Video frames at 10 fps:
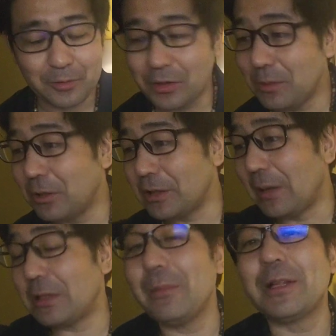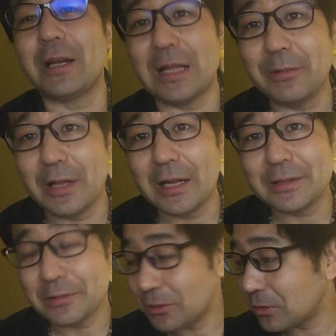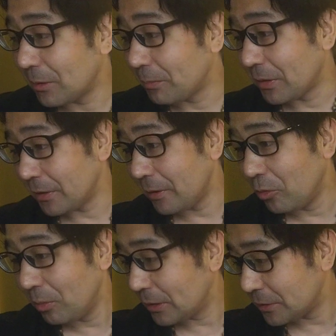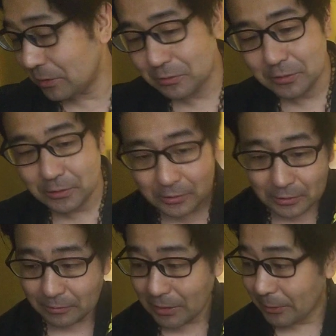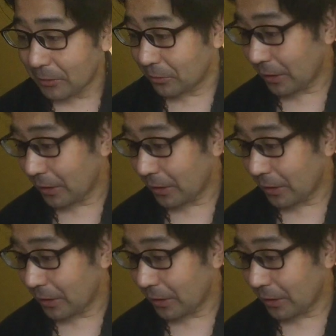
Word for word: 他のもの食べたらダメだなっていう。ちょっとやっぱりね、香ばしう場合もあるの